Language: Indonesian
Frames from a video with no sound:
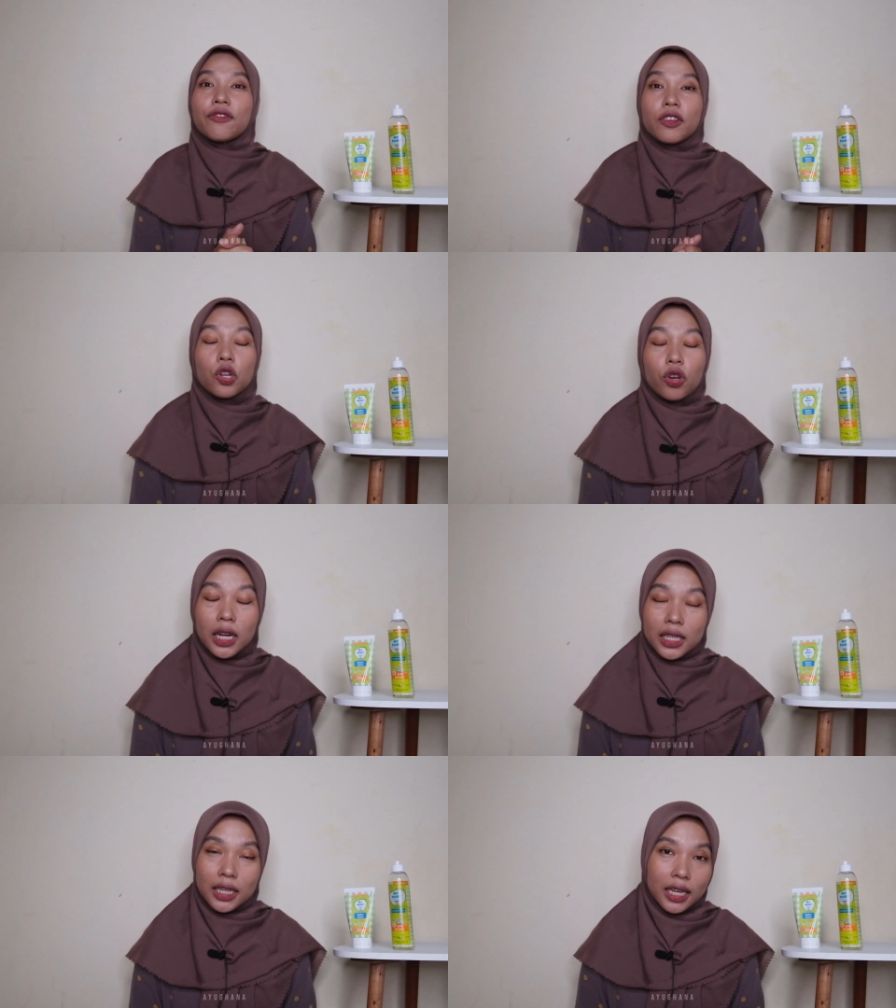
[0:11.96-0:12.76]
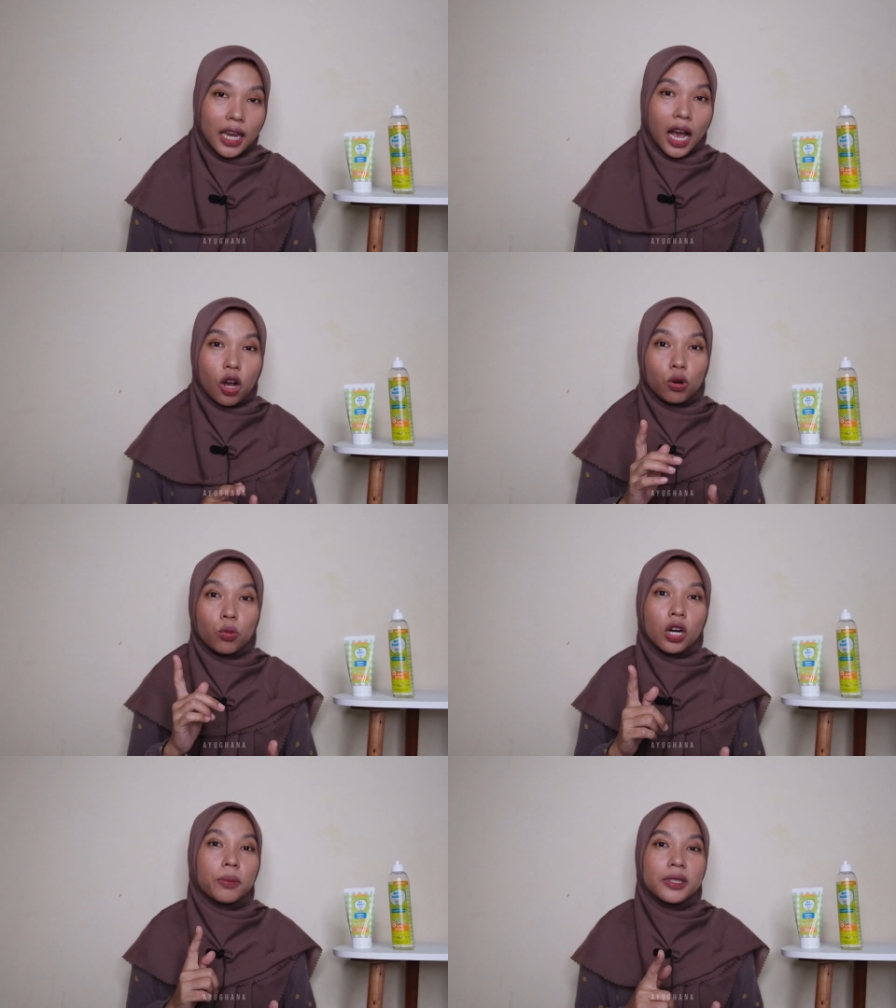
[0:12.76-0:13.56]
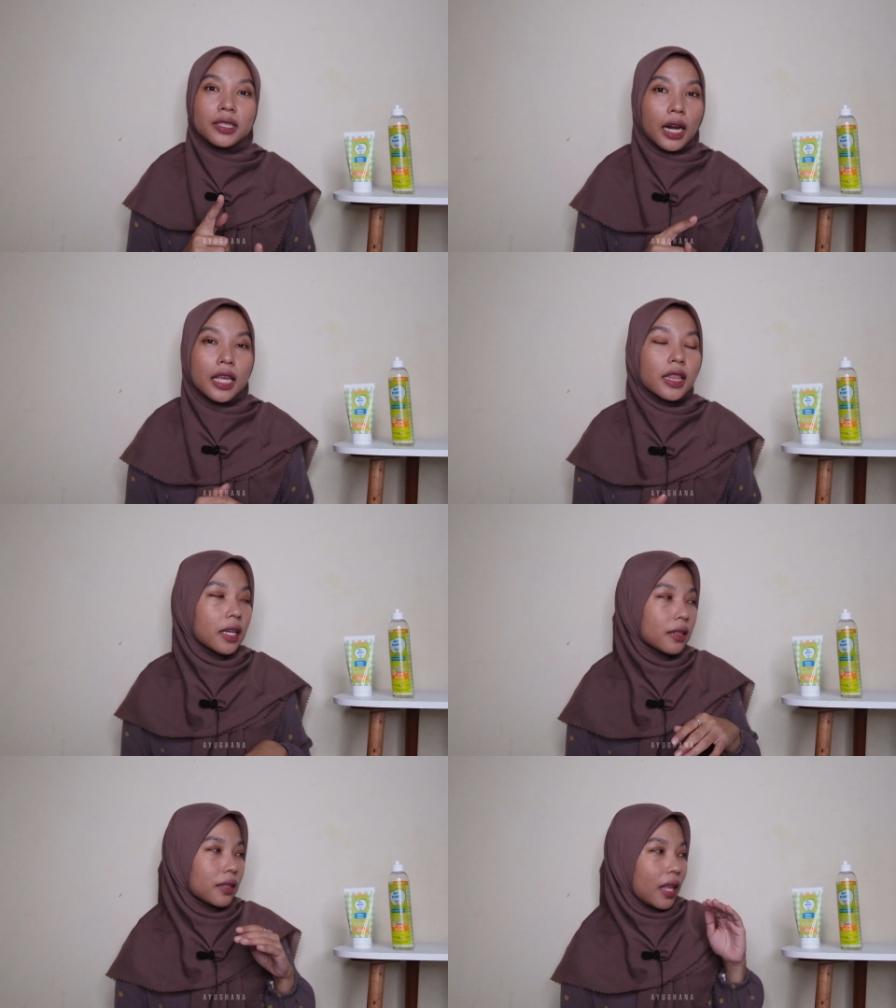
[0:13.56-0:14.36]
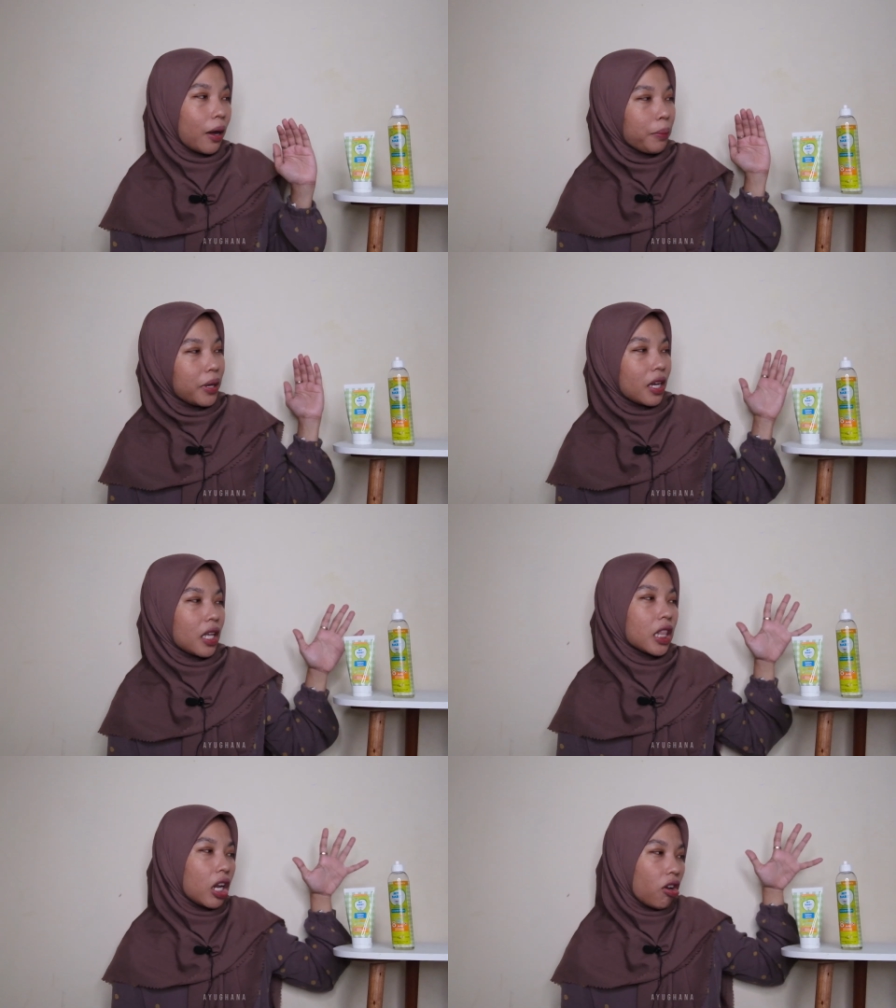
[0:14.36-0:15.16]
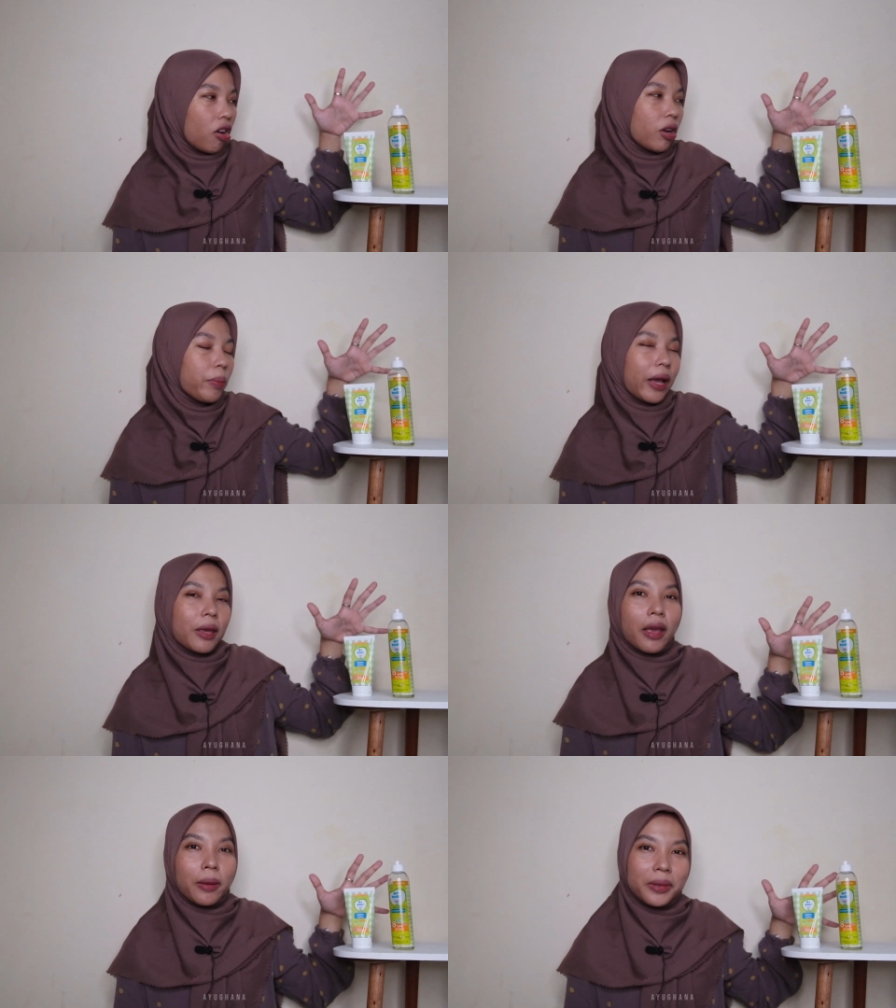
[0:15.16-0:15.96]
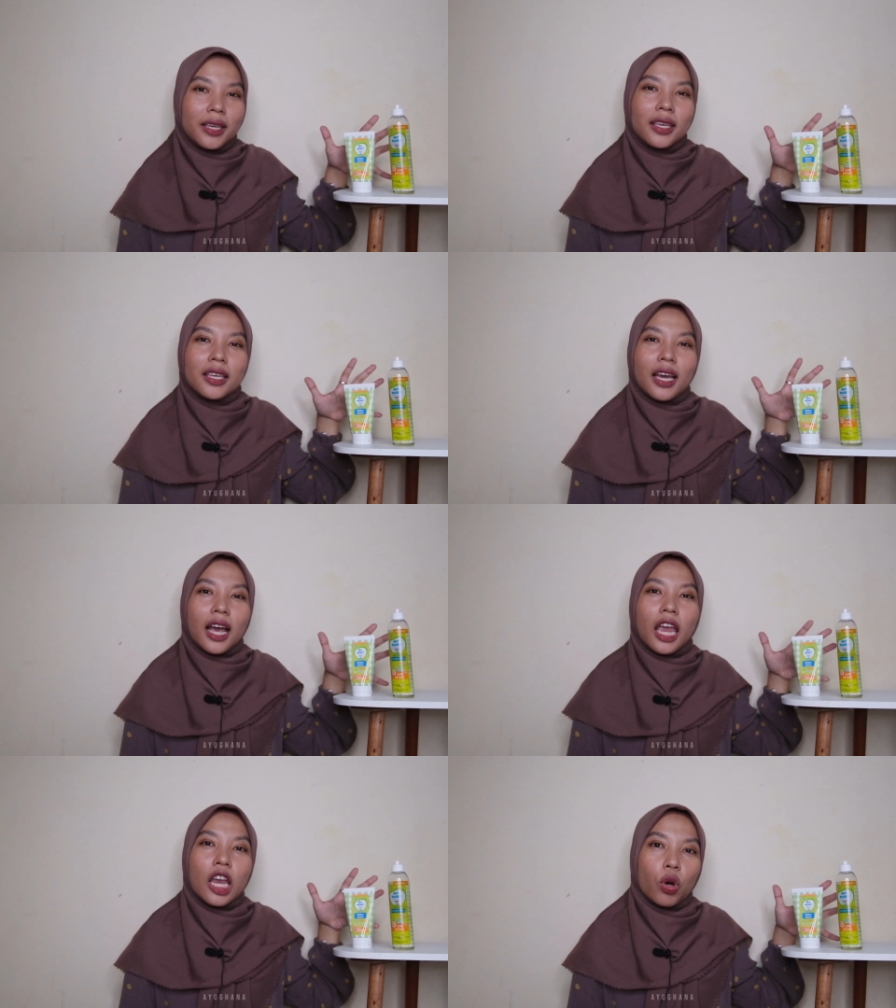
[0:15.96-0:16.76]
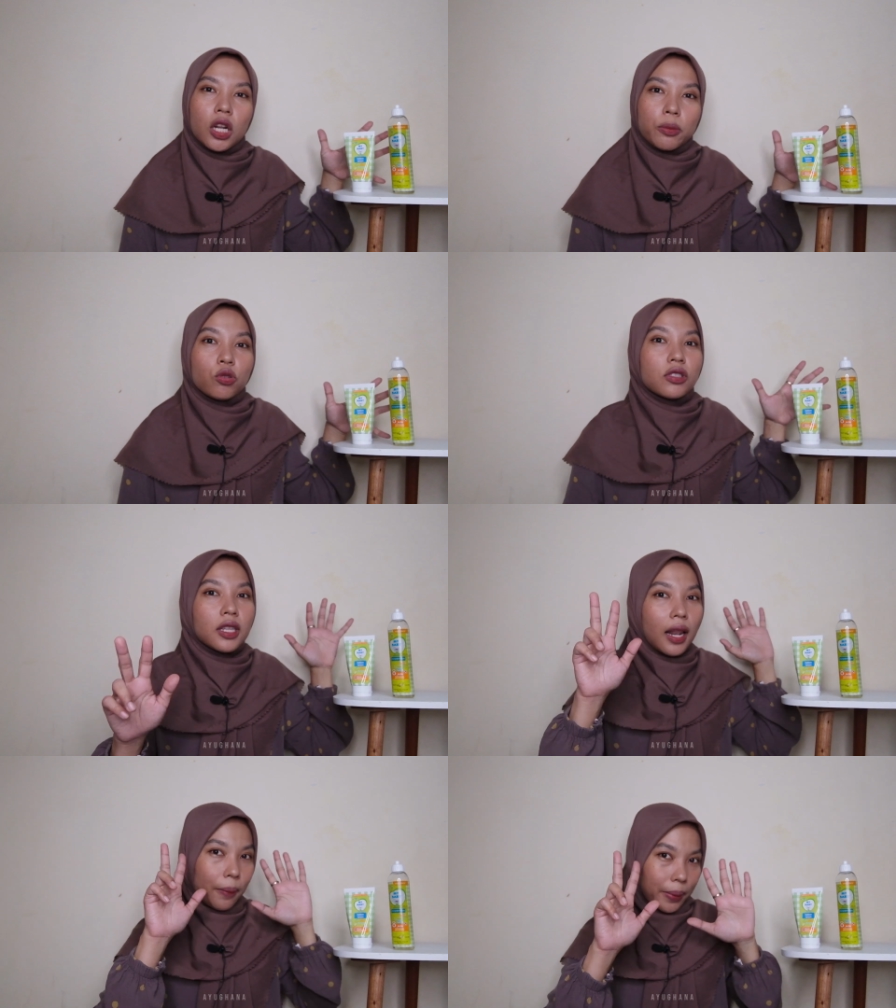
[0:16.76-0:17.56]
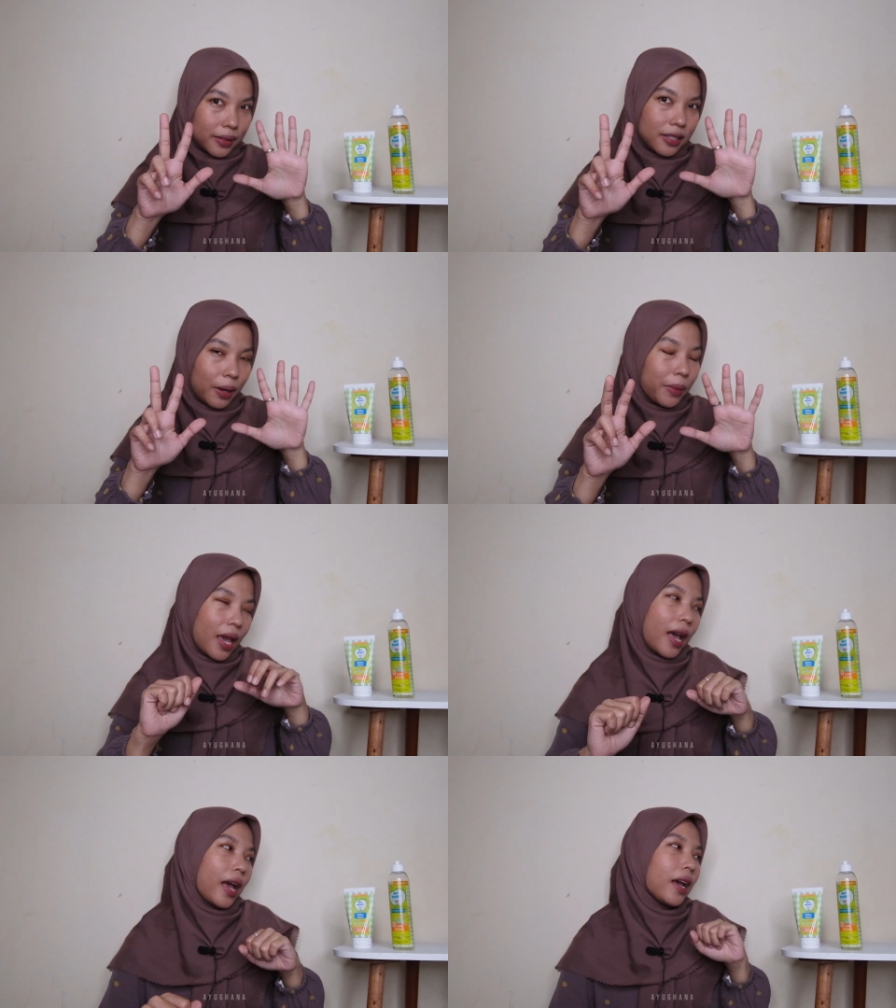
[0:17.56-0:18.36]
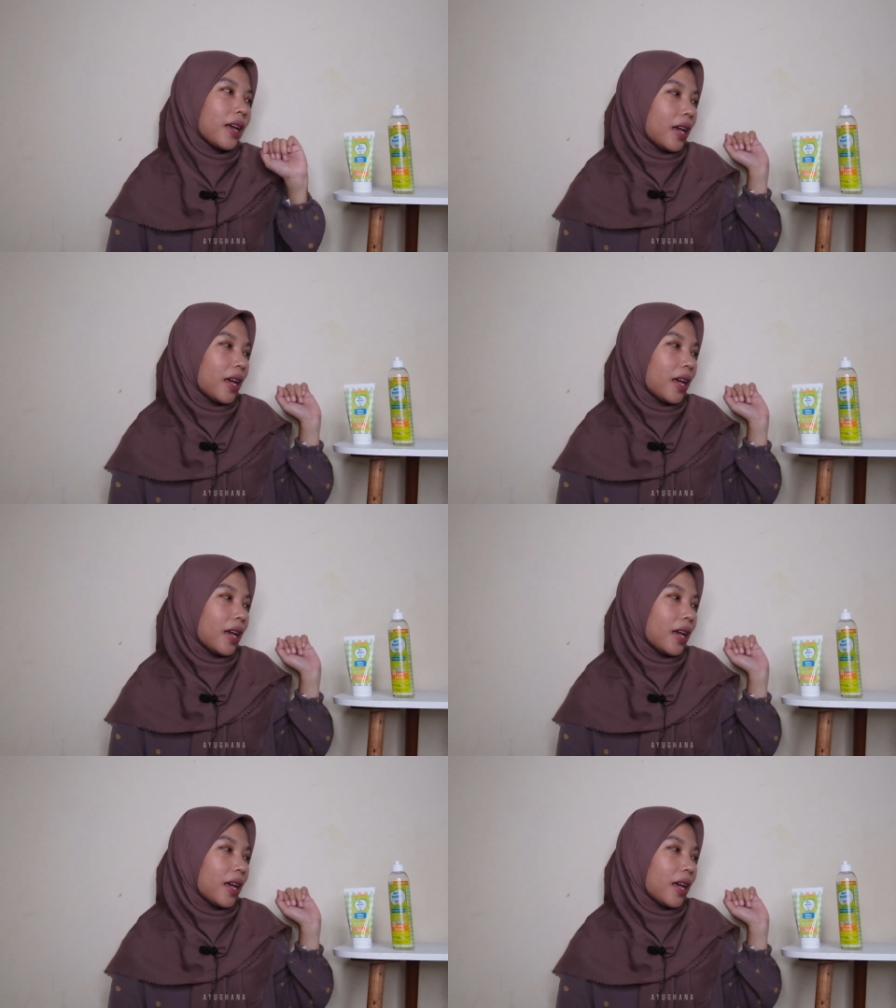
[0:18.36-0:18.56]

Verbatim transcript: Di video kali ini, aku mau ngebicarain tentang minyak telon My Baby yang eukaliptus 8 jam ya.